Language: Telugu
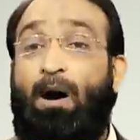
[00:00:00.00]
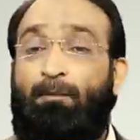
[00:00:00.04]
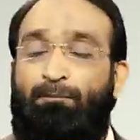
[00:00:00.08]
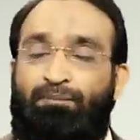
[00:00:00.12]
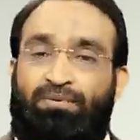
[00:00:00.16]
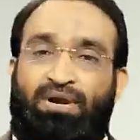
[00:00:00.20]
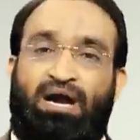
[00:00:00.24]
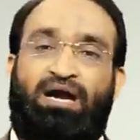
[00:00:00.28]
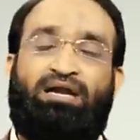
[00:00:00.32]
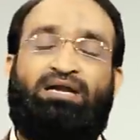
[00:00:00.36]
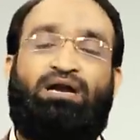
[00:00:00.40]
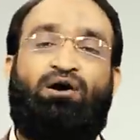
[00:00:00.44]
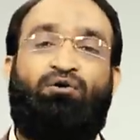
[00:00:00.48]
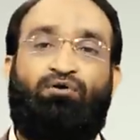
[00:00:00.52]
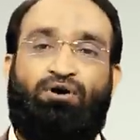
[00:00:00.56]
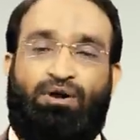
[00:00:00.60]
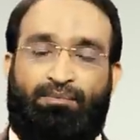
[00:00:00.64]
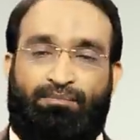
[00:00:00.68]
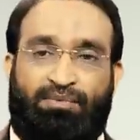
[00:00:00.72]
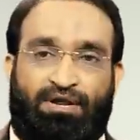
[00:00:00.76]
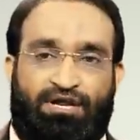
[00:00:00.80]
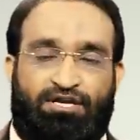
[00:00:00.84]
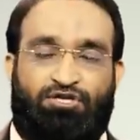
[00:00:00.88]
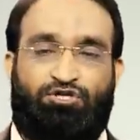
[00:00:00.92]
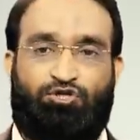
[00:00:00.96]
అప్డేట్ అవ్వడం
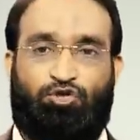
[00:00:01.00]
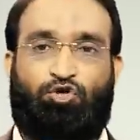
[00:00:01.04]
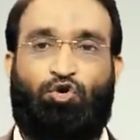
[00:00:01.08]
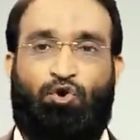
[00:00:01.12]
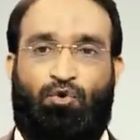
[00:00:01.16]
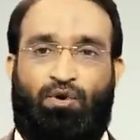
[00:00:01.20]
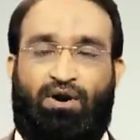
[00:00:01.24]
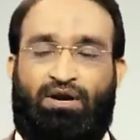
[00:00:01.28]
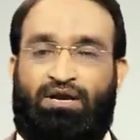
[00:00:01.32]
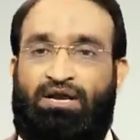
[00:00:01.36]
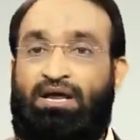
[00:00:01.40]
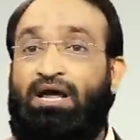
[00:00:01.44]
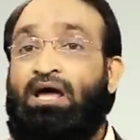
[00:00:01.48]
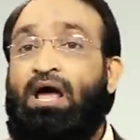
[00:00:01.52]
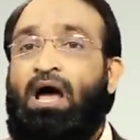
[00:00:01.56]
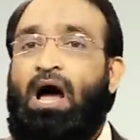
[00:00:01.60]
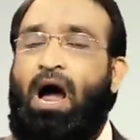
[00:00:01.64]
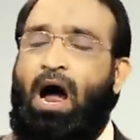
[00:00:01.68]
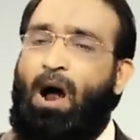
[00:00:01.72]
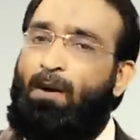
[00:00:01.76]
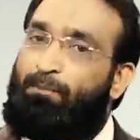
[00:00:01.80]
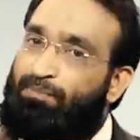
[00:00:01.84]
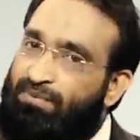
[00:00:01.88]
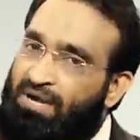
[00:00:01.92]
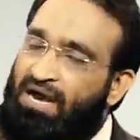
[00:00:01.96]
నేర్చుకోవాలి
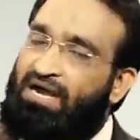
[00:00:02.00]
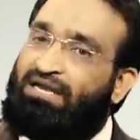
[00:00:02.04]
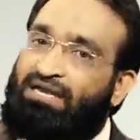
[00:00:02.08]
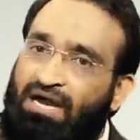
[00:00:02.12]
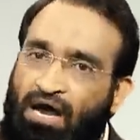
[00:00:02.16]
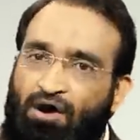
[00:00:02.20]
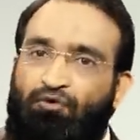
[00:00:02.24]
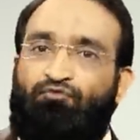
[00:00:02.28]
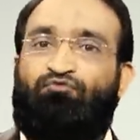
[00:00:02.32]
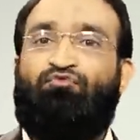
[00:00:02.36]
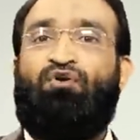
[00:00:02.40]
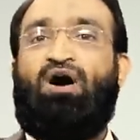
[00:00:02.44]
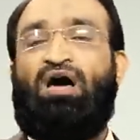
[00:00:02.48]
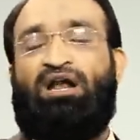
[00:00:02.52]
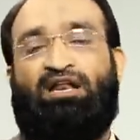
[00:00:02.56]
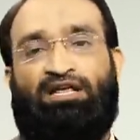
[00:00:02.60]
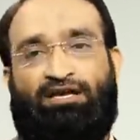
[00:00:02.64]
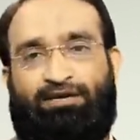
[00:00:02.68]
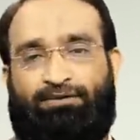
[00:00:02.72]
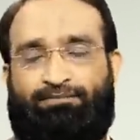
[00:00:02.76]
అప్డేట్ అవ్వాలి